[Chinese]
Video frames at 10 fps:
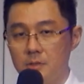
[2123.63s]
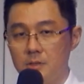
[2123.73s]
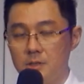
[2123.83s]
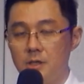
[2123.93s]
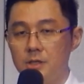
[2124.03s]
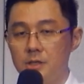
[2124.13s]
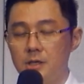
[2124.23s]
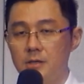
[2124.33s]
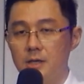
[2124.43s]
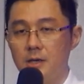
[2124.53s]
只要你依
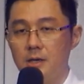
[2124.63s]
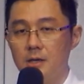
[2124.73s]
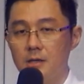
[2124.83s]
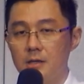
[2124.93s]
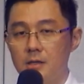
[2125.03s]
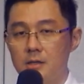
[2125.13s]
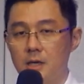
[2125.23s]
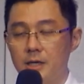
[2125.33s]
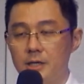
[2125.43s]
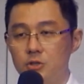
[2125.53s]
靠他，
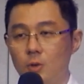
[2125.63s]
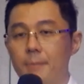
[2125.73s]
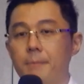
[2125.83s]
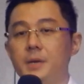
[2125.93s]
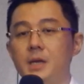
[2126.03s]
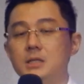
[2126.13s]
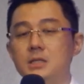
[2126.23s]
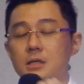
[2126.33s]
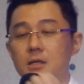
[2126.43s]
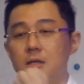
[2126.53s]
他可以转变
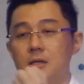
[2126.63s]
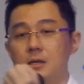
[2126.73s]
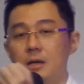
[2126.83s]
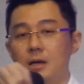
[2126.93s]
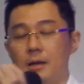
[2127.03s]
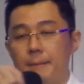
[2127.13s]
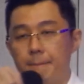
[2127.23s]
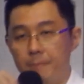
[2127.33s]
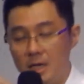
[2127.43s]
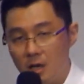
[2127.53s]
成
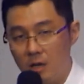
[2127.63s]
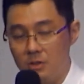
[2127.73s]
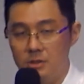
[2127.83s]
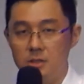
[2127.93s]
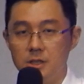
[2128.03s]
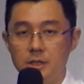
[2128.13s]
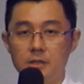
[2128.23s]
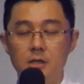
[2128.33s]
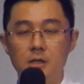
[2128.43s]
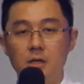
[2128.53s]
美好的事情，
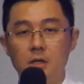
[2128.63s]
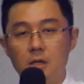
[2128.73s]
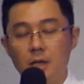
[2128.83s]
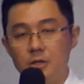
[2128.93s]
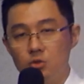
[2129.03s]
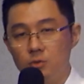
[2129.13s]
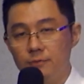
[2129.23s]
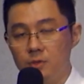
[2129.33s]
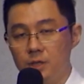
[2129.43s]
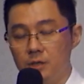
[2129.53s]
来祝
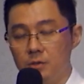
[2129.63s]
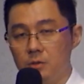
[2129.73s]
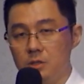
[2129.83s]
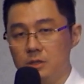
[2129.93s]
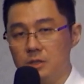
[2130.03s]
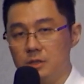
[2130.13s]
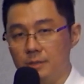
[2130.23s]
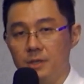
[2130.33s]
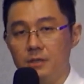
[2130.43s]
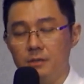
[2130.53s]
福你，或者是
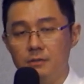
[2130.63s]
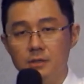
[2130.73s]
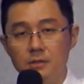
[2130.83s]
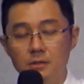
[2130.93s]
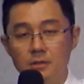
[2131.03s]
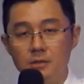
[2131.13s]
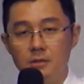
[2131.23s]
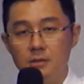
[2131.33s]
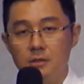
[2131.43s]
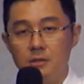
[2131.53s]
身边的人，
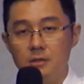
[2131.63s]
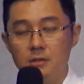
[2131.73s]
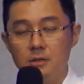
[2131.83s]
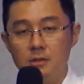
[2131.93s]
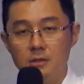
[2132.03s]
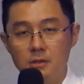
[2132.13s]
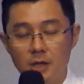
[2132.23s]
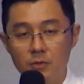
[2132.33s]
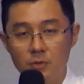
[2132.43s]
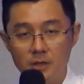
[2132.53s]

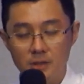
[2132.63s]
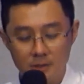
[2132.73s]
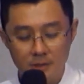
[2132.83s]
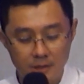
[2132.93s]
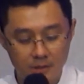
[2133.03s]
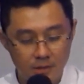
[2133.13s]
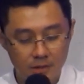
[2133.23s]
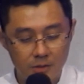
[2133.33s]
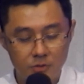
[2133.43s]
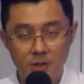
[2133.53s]
来荣耀上帝。
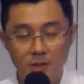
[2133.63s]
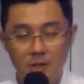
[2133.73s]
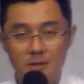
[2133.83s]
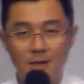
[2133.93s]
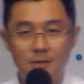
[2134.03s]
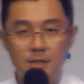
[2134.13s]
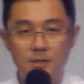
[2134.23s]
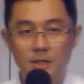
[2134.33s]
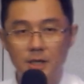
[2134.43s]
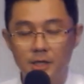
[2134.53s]
所以，上帝
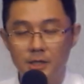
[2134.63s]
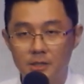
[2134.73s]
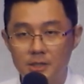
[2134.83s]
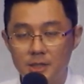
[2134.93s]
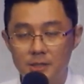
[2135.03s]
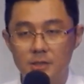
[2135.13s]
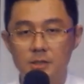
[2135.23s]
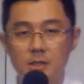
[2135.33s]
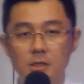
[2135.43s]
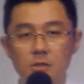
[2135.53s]
是可以借着
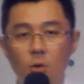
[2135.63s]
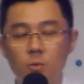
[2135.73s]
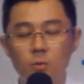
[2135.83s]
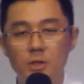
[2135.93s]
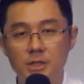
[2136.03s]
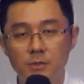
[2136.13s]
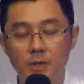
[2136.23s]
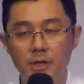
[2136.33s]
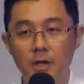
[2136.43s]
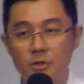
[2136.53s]
这个痛苦的机
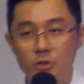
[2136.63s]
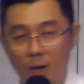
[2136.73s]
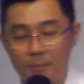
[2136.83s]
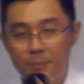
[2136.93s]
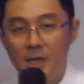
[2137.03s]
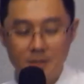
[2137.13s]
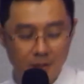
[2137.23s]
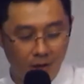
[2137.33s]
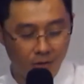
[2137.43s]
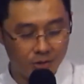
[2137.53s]
会，转变
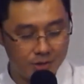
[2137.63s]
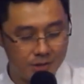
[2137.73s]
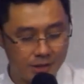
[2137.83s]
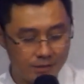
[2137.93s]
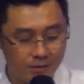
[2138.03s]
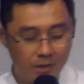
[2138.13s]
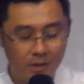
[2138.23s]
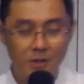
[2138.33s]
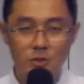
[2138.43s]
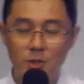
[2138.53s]
成好的事情。
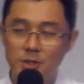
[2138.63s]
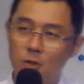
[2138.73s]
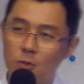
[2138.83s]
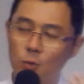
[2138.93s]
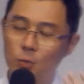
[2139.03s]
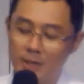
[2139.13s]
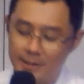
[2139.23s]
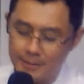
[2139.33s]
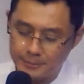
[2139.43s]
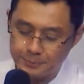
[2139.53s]
所以，这个苦
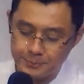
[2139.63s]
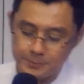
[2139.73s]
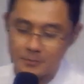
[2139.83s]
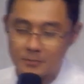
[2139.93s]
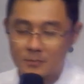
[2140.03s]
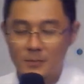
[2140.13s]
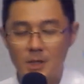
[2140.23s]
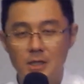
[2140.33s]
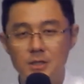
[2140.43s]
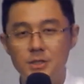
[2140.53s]
难呢，
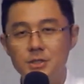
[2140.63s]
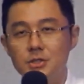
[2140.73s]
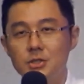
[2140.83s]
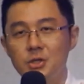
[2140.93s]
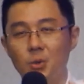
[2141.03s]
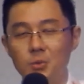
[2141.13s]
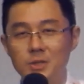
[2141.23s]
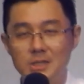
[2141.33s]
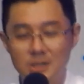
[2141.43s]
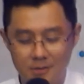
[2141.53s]
其实是有
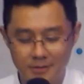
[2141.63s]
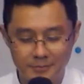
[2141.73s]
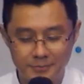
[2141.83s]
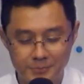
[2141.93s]
益的，